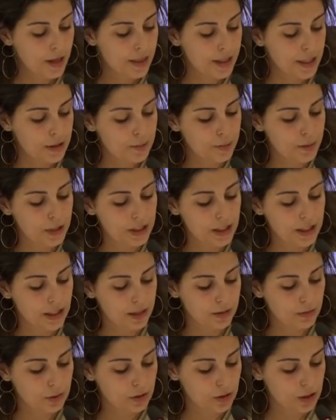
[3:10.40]
Después
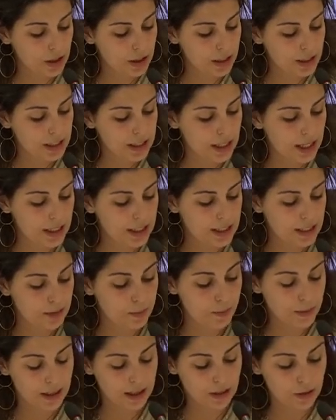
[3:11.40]
tenemos seis
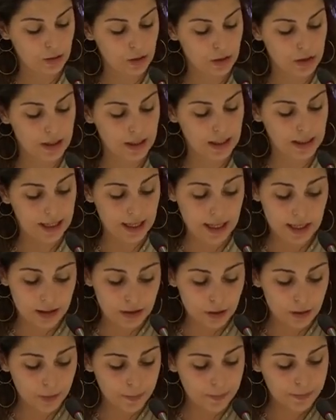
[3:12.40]
espectáculos de
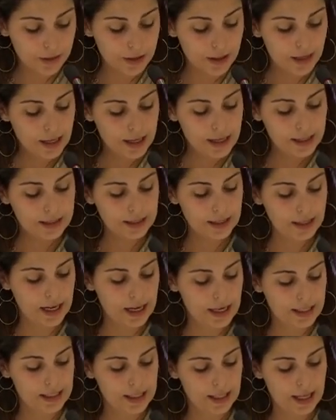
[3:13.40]
teatro,
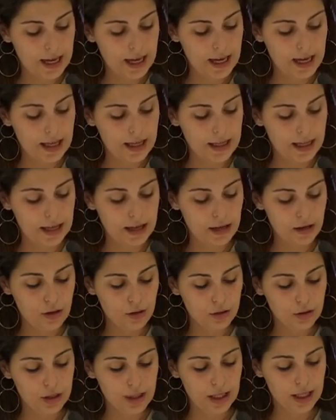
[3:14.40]
Tres eh, de
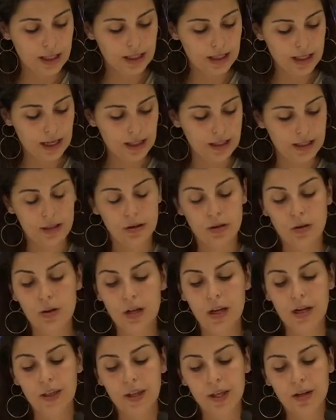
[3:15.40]
ellos entran dentro
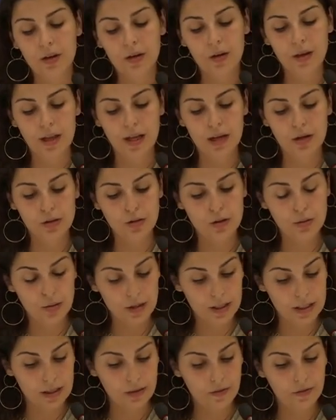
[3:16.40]
del ciclo de los
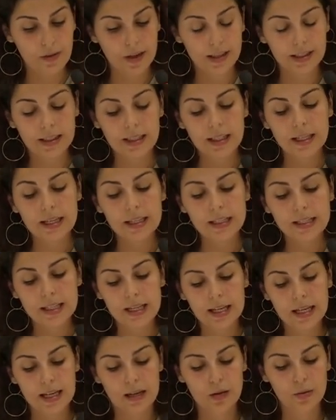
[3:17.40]
lunes infantiles.
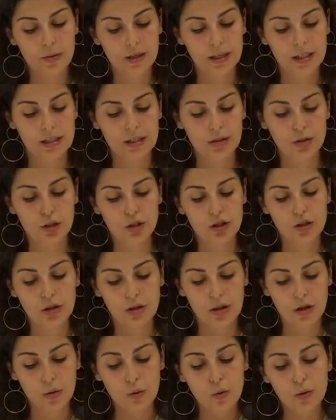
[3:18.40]
El lunes
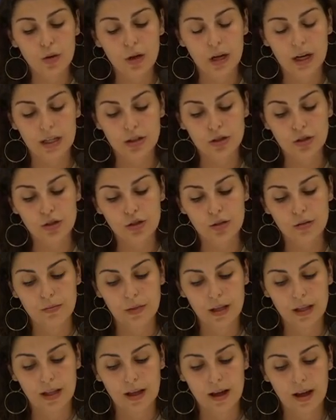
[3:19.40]
8 de julio a las ocho y
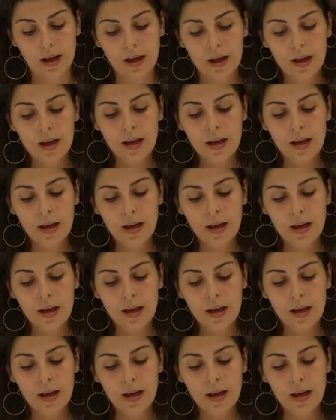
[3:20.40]
media